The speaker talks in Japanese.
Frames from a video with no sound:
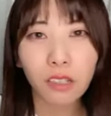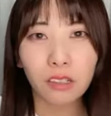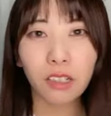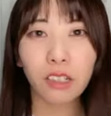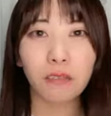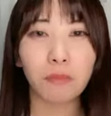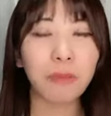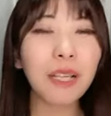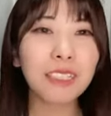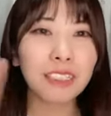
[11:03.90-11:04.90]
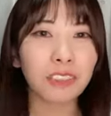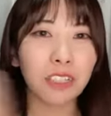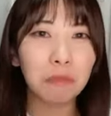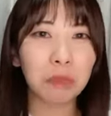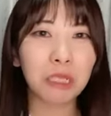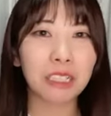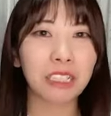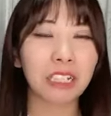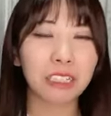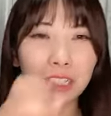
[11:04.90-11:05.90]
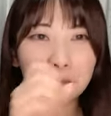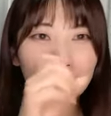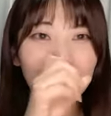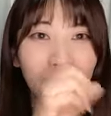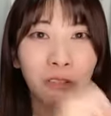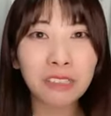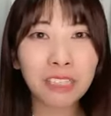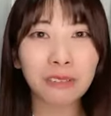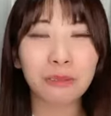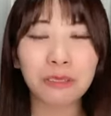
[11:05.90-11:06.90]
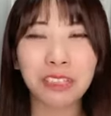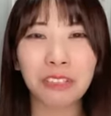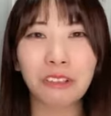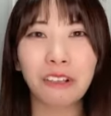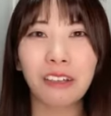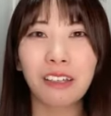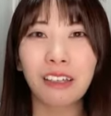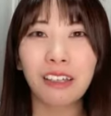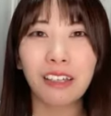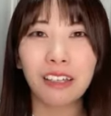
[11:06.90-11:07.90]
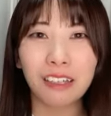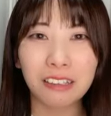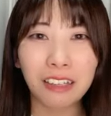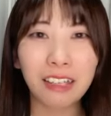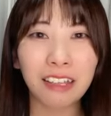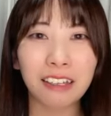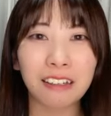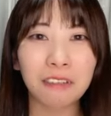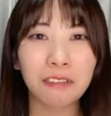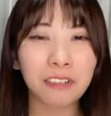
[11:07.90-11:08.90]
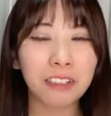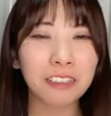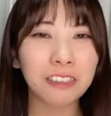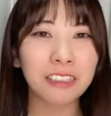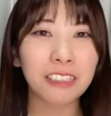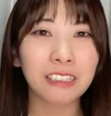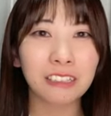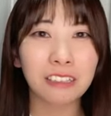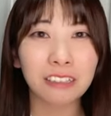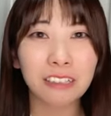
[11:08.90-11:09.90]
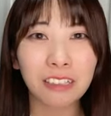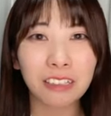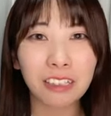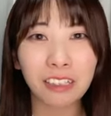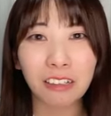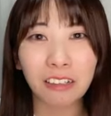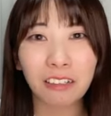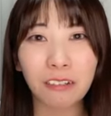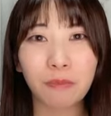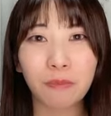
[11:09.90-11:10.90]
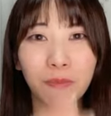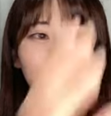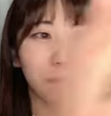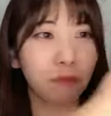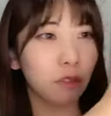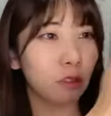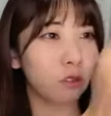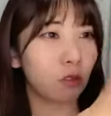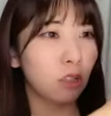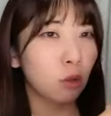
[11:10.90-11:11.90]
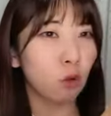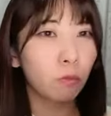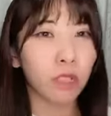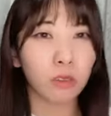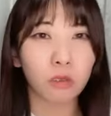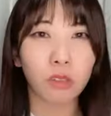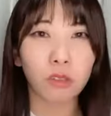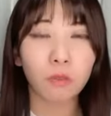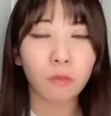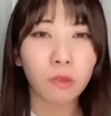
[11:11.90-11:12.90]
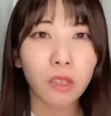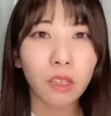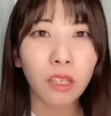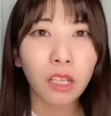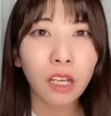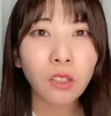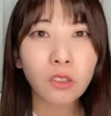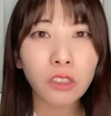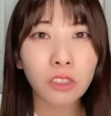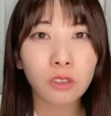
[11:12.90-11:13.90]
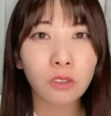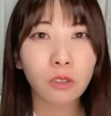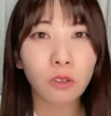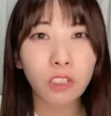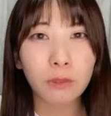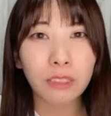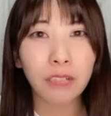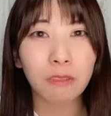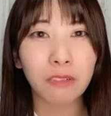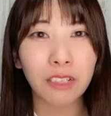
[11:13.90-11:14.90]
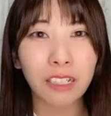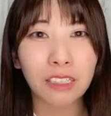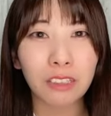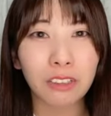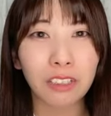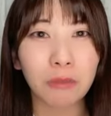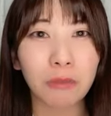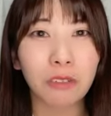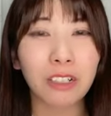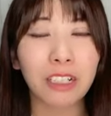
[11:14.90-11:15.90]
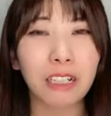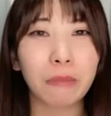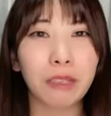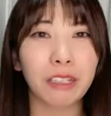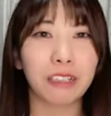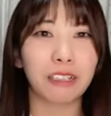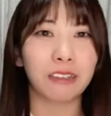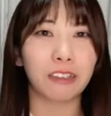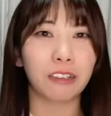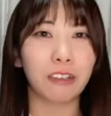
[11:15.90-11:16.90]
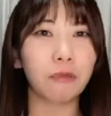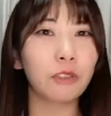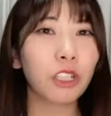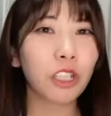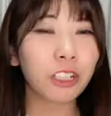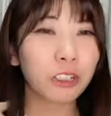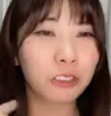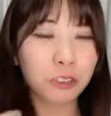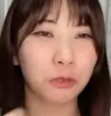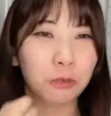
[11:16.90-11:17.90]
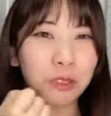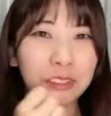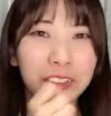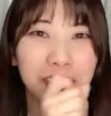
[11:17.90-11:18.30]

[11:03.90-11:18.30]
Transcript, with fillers: ねまあ、毎日の歯磨きが多分基本だと思うけどねワクチンいいな一緒なんかゴミが飛んでる歯の治療で奥歯3本なかった時物が噛めなかったえ無理やり噛んでる今